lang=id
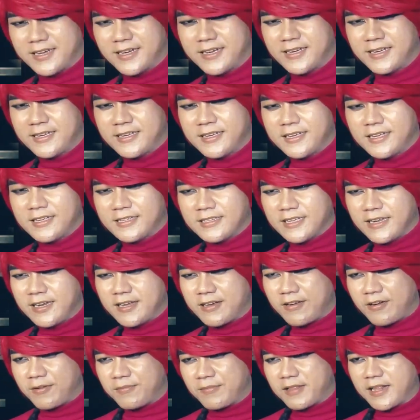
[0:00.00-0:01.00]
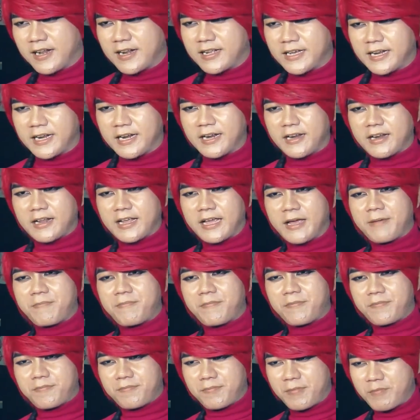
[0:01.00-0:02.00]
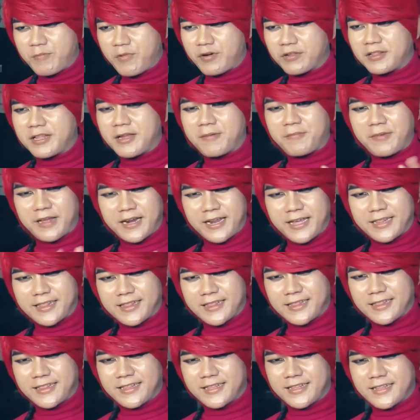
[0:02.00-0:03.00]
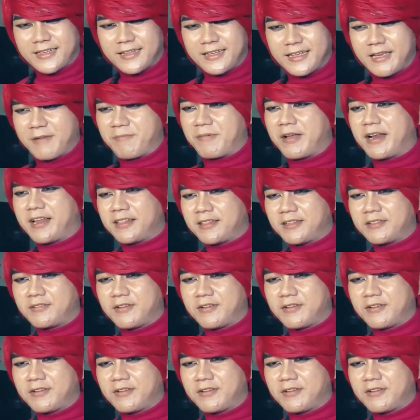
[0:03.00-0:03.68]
dia seramai kayak sekarang, ujar Kirawa Panggia.